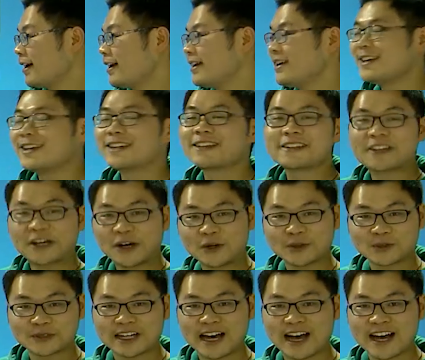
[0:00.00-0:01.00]
哎，
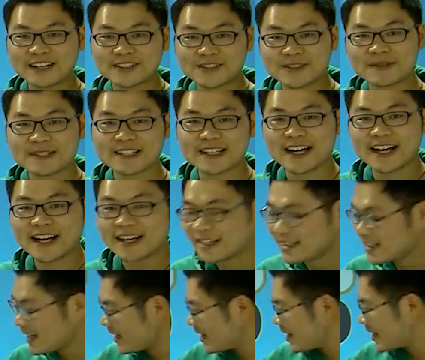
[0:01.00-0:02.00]
考答是不是？
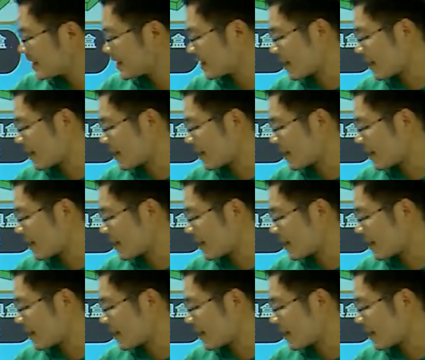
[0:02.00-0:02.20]
哎，